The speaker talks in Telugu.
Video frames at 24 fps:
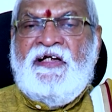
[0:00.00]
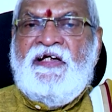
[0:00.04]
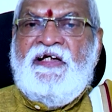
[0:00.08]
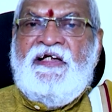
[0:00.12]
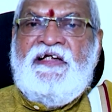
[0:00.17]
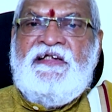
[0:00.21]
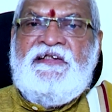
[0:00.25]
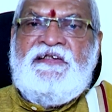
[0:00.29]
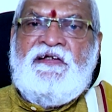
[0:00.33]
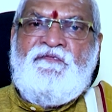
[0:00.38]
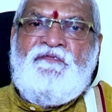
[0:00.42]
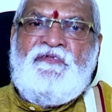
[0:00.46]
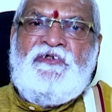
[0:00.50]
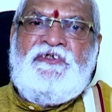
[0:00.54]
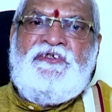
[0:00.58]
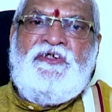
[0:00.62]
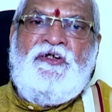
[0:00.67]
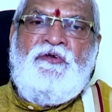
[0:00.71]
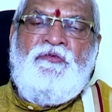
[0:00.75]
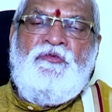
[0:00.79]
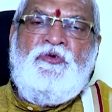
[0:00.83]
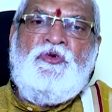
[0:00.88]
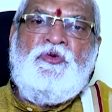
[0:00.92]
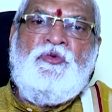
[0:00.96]
ఈ
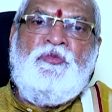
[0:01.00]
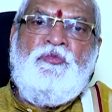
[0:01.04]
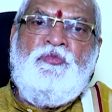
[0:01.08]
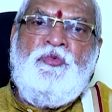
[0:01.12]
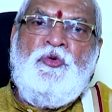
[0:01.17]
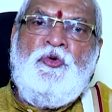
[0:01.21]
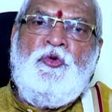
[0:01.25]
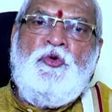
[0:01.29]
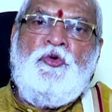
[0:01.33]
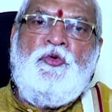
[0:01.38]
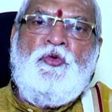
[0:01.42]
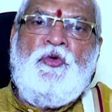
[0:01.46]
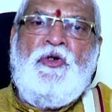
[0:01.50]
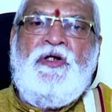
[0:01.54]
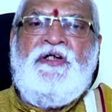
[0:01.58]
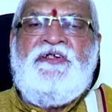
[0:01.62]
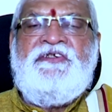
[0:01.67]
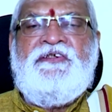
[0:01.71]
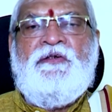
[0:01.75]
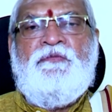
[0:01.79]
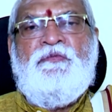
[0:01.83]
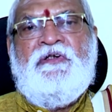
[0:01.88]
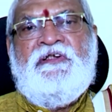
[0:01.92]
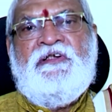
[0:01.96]
సంవత్సరము భూగృహ
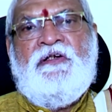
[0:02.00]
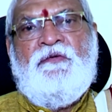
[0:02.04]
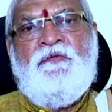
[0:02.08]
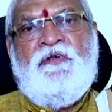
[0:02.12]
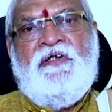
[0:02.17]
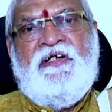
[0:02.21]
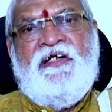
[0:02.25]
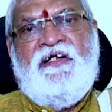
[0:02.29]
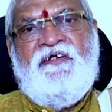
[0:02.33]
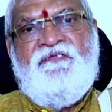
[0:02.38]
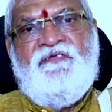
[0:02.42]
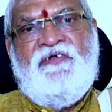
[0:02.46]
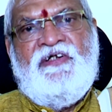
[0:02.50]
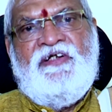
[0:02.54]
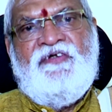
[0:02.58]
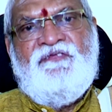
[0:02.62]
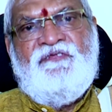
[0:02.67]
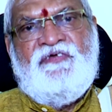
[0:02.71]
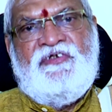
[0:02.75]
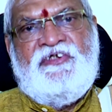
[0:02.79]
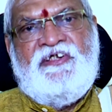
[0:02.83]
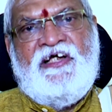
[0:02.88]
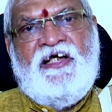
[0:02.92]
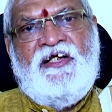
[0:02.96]
సంబంధమైనటువంటి
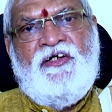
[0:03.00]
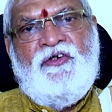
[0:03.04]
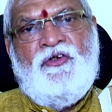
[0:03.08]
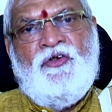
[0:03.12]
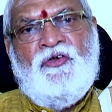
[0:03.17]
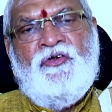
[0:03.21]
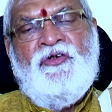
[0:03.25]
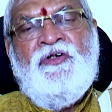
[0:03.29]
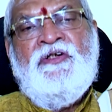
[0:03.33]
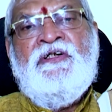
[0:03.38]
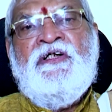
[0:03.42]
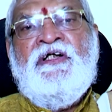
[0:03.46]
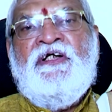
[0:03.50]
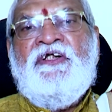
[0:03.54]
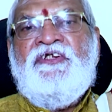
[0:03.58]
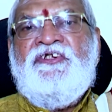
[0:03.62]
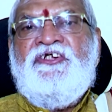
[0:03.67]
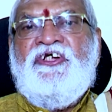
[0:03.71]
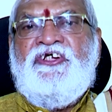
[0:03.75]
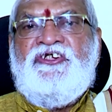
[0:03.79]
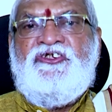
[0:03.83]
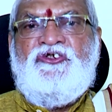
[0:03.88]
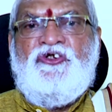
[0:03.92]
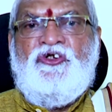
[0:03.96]
విషయాల్లో
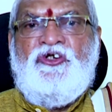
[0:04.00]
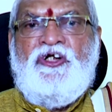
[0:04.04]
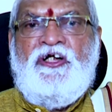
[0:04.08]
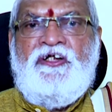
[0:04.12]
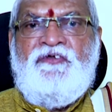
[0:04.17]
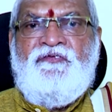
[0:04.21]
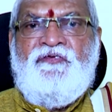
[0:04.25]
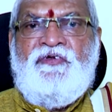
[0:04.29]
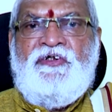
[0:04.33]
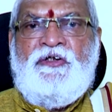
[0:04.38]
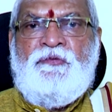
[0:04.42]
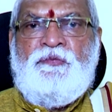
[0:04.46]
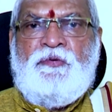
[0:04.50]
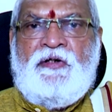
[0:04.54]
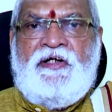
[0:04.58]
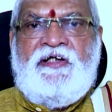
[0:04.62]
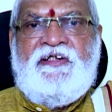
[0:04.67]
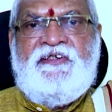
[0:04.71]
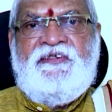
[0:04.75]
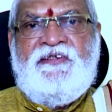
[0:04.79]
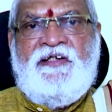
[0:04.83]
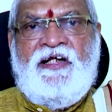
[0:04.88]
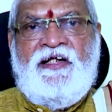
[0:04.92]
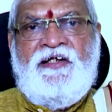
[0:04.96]
చేస్తున్నటువంటి
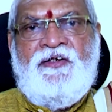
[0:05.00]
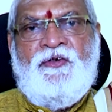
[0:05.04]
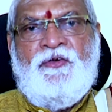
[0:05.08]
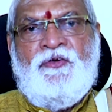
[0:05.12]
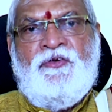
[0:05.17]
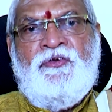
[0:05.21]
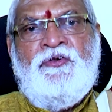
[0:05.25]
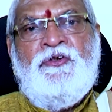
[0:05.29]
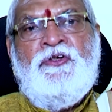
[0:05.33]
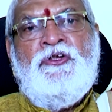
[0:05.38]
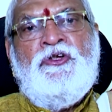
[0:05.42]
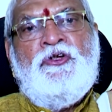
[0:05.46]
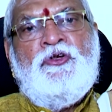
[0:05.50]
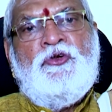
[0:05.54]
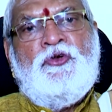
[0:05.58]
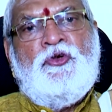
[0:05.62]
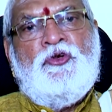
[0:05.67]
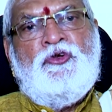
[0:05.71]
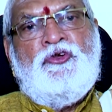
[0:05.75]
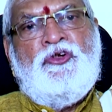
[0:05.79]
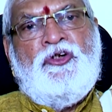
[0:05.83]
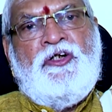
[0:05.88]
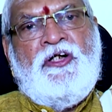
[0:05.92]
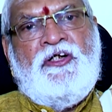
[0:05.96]
ప్రయత్నాల్లో
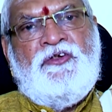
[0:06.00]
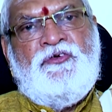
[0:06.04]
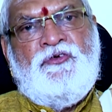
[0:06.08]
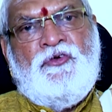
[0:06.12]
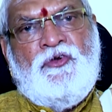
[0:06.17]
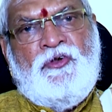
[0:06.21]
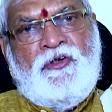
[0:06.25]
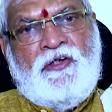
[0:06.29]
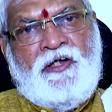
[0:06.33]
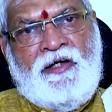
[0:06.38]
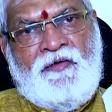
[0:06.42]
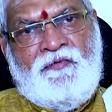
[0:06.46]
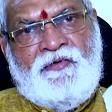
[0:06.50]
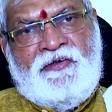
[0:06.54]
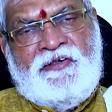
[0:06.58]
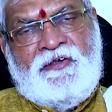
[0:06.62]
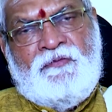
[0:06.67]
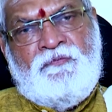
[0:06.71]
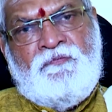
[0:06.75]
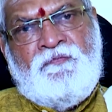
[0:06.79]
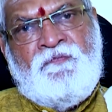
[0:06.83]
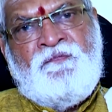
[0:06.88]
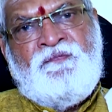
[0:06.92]
కృతికర్తులు కావటం